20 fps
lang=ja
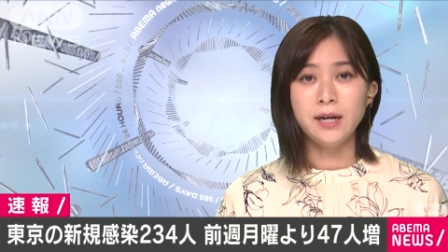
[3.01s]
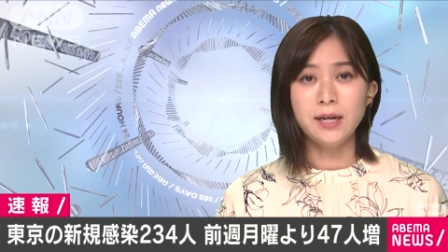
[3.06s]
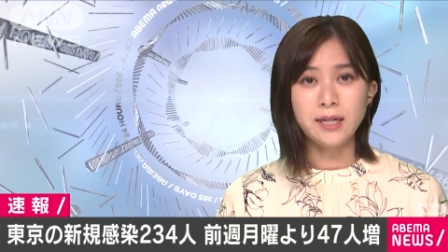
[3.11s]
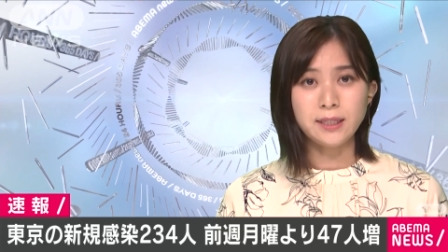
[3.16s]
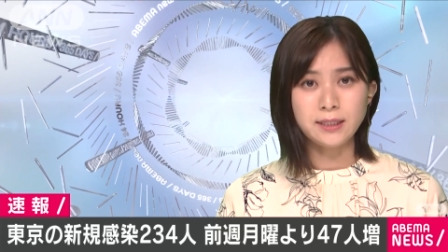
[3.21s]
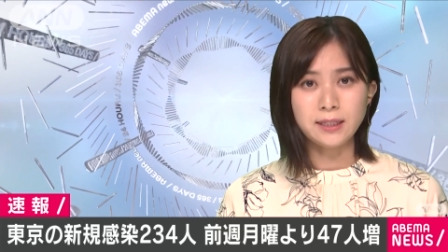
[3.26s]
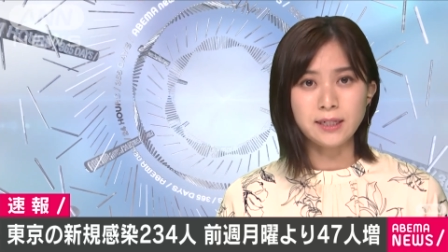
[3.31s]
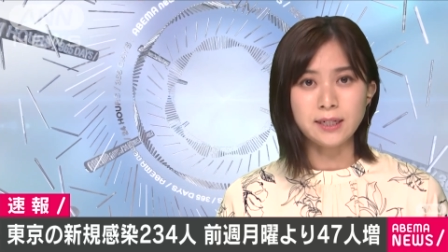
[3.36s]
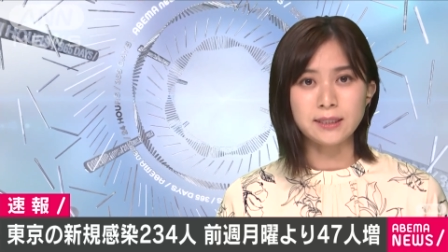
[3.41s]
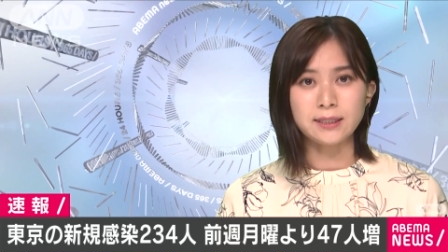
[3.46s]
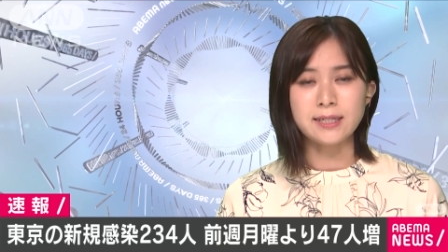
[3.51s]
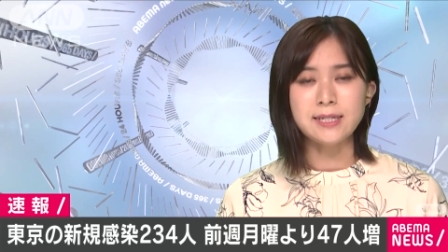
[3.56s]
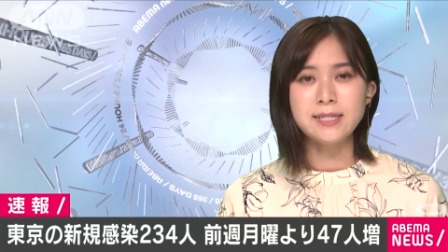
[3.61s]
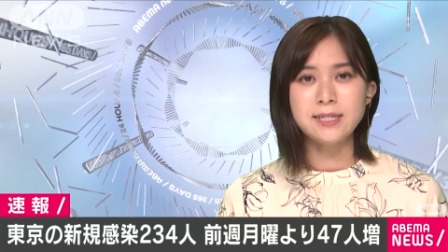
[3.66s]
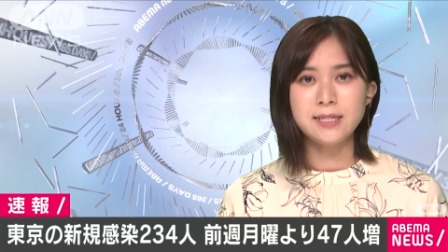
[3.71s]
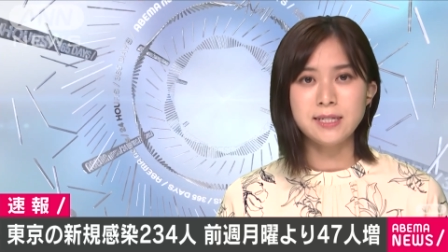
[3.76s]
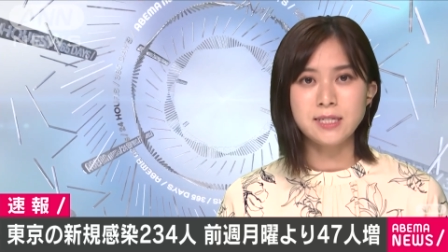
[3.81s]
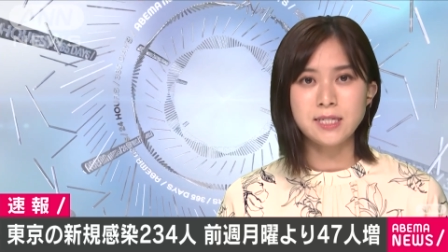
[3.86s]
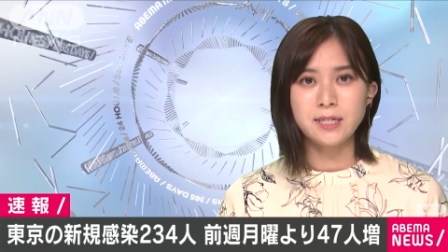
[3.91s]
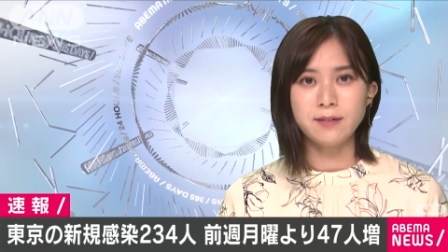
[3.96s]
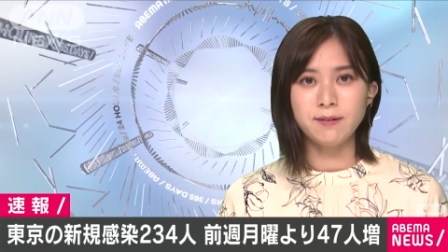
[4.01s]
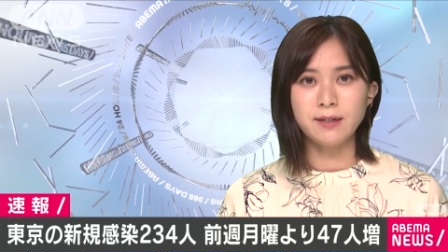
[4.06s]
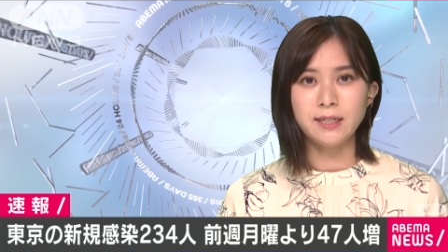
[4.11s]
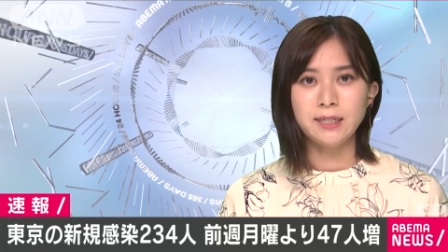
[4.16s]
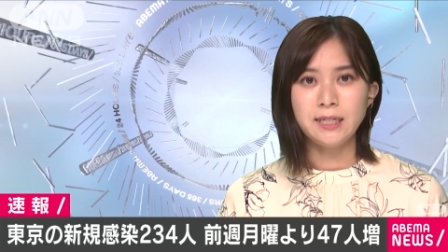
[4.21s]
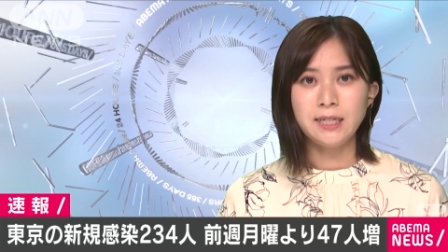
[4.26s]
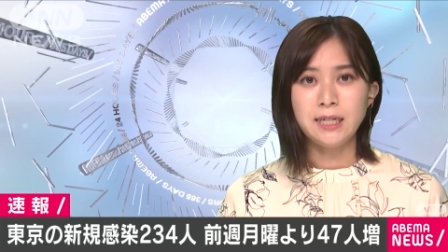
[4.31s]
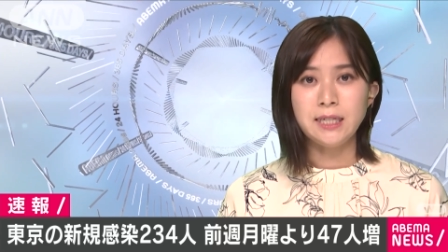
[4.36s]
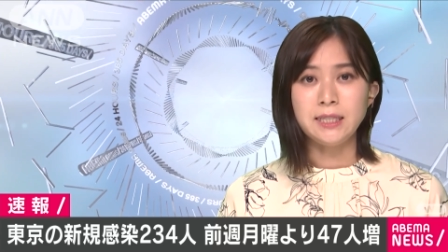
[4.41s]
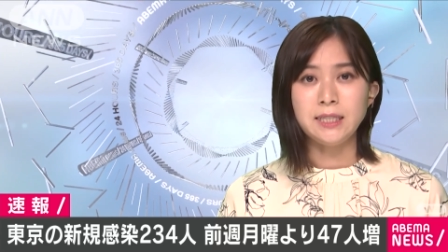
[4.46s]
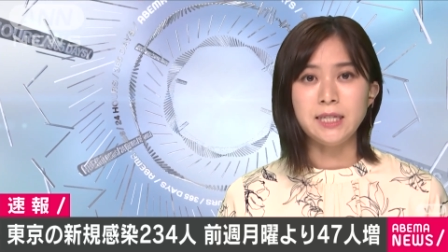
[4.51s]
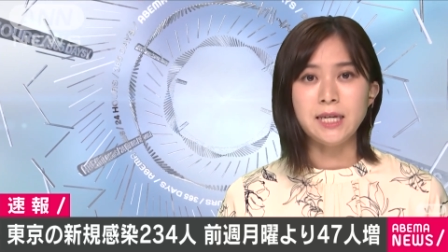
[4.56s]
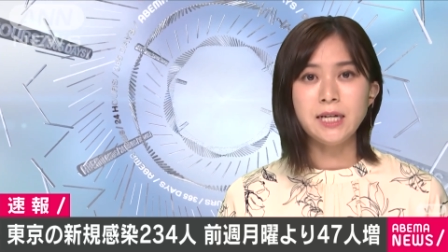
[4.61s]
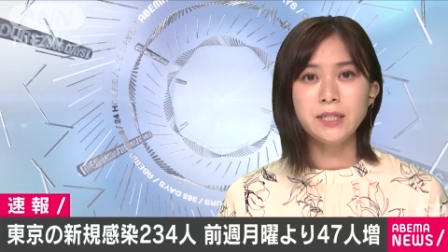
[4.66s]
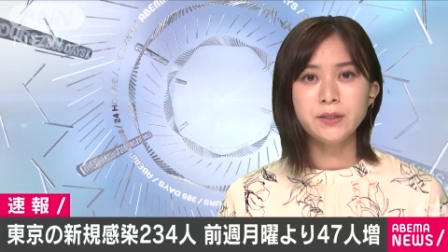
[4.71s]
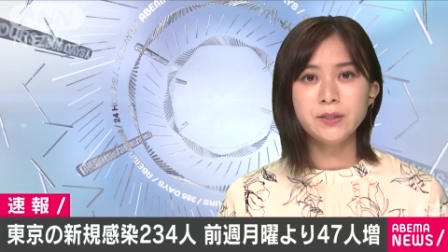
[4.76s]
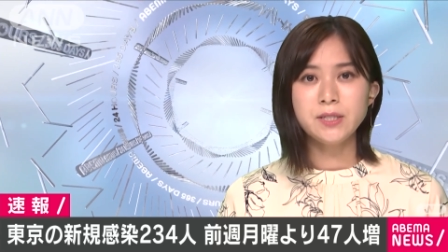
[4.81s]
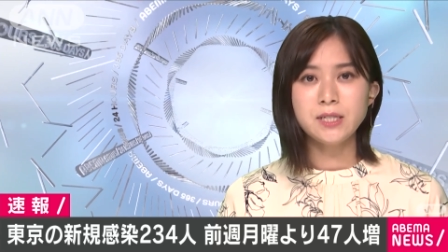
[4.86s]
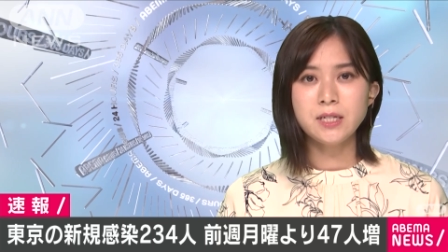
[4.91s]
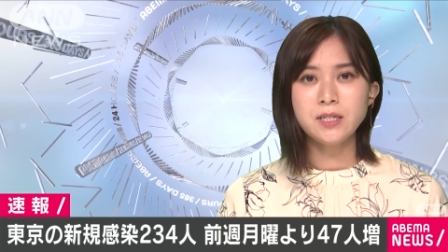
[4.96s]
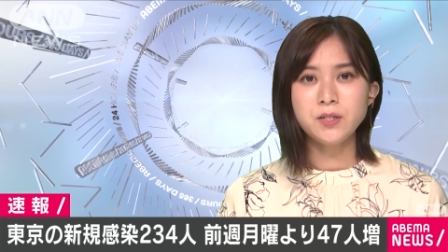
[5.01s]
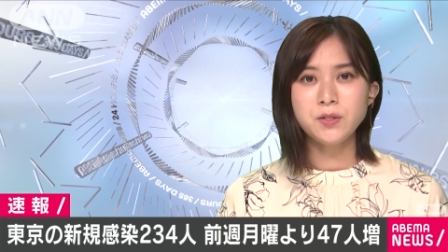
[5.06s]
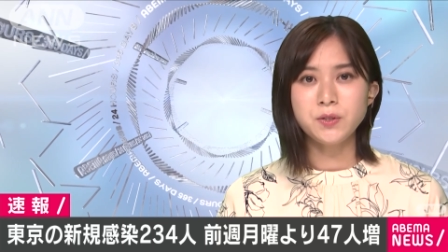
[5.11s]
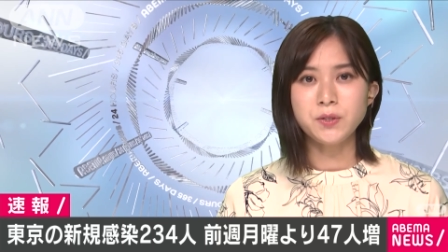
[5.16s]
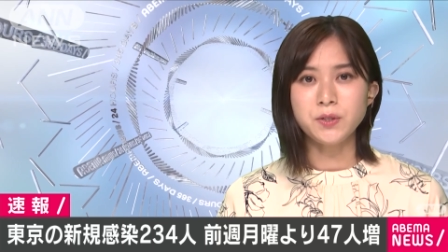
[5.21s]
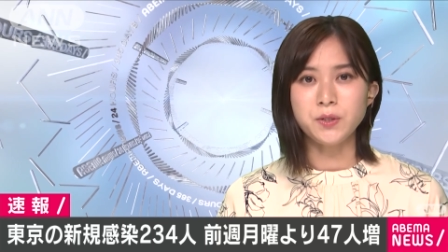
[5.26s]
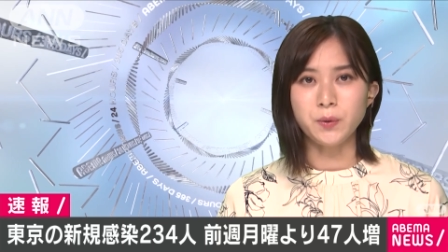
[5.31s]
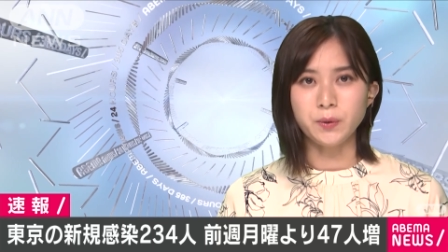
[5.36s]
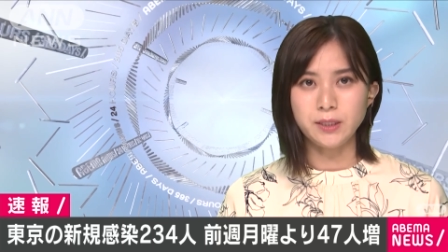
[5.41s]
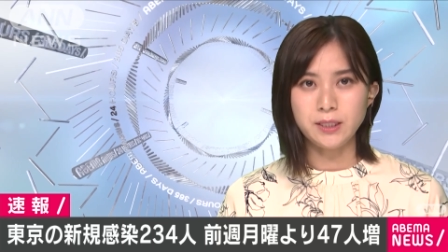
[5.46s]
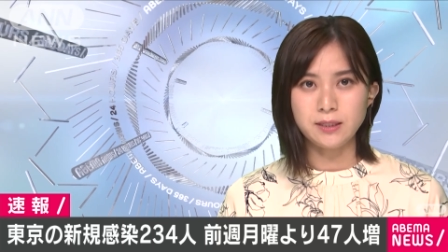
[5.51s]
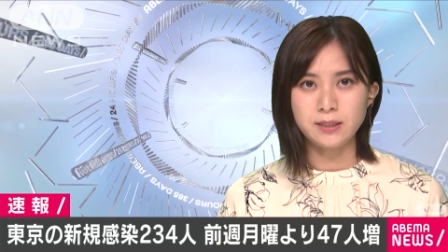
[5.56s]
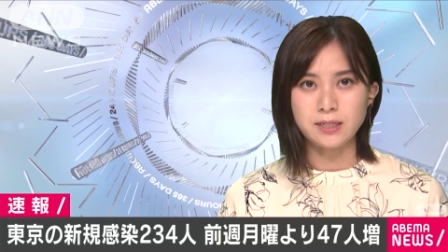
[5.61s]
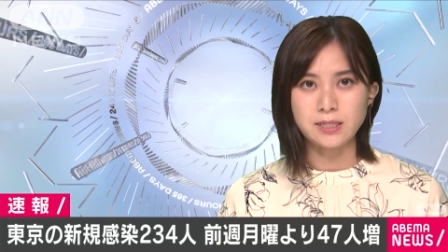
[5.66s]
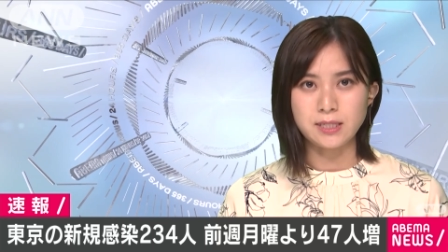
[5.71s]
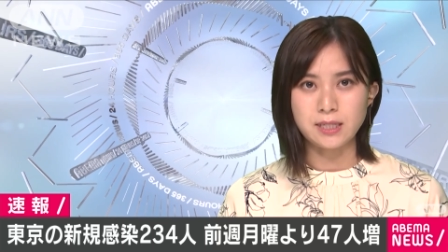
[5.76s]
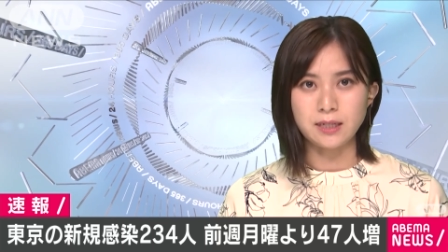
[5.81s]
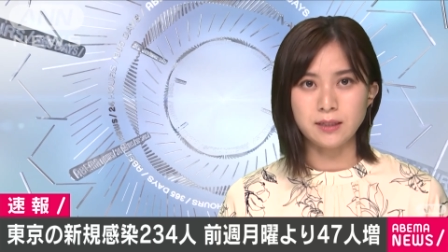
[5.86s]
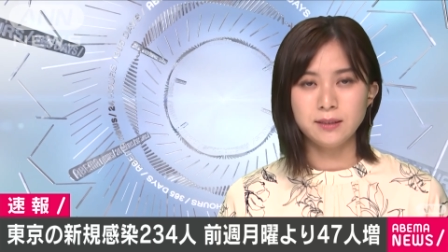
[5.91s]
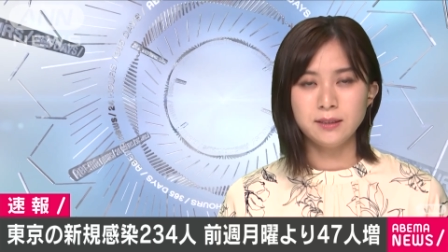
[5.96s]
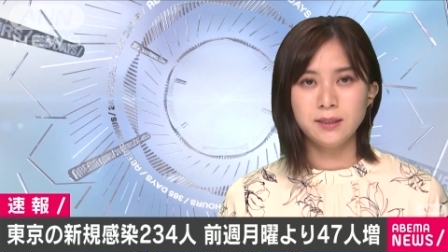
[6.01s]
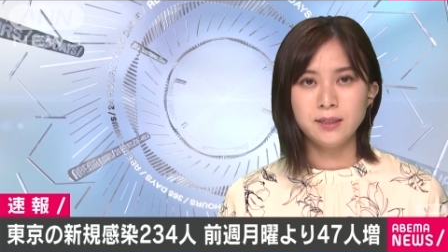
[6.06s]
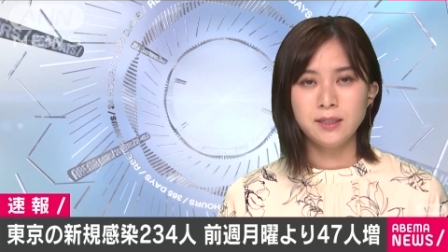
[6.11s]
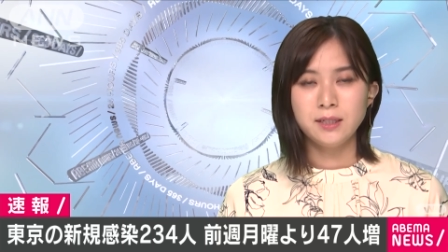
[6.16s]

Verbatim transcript: 新たな感染者はにひゃくさんじゅうよにんでした。